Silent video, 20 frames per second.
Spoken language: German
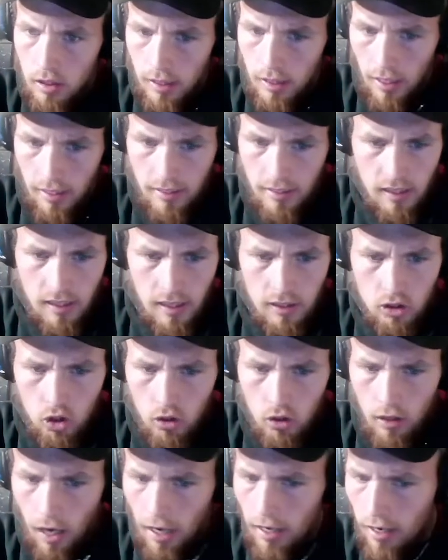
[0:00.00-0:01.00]
jetzt klingt es schon
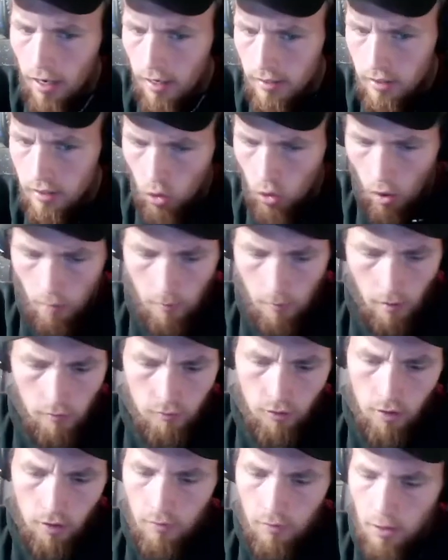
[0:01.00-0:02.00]
geiler als so am
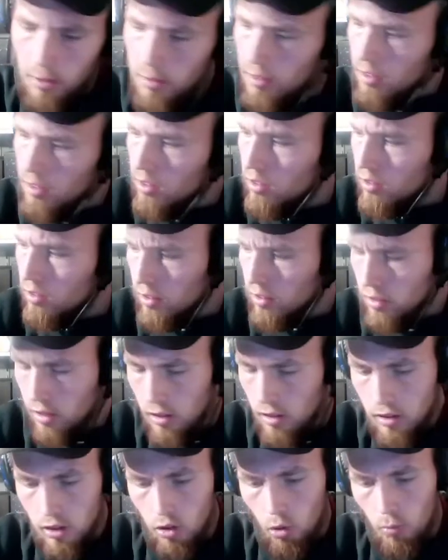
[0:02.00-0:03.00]
Anfang, weil äh, das hat
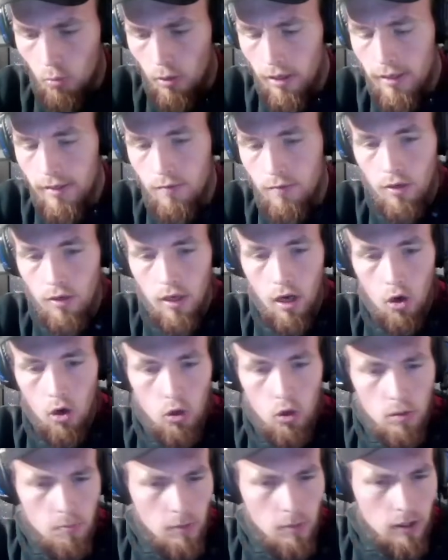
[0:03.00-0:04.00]
sich nochmal irgendwie
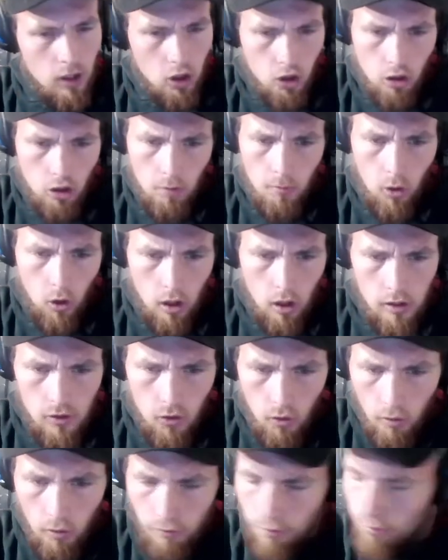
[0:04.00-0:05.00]
erhöht mit der Stimme oder
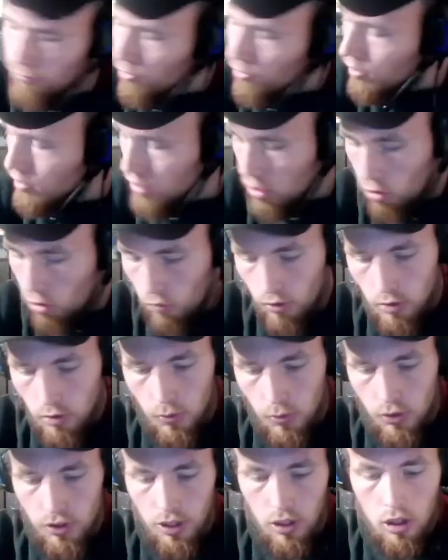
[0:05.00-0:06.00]
so. Auf jeden Fall ist da noch was
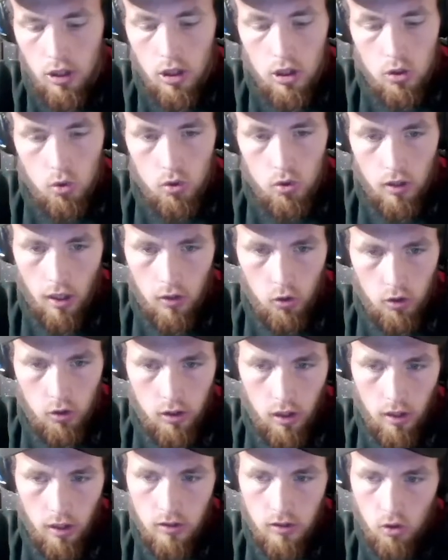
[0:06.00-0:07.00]
passiert und dadurch
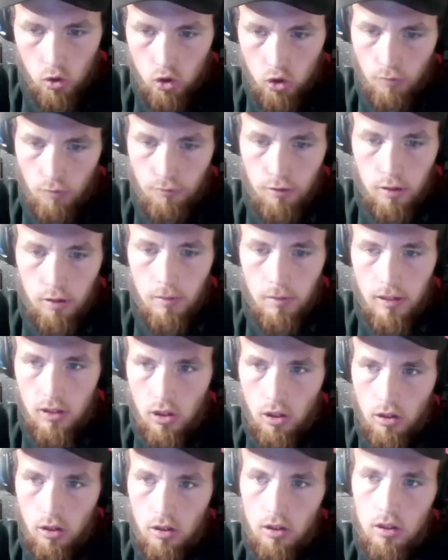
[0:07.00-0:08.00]
klingt es auch schon viel
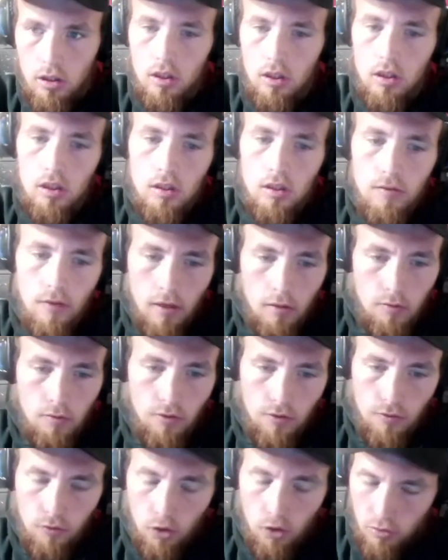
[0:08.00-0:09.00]
besser. Wenn
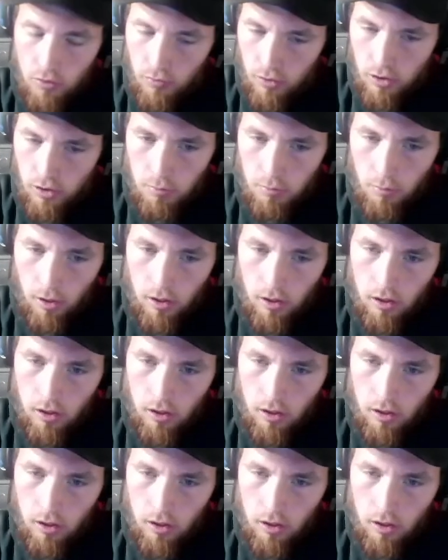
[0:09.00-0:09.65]
ihr was, was ich meine.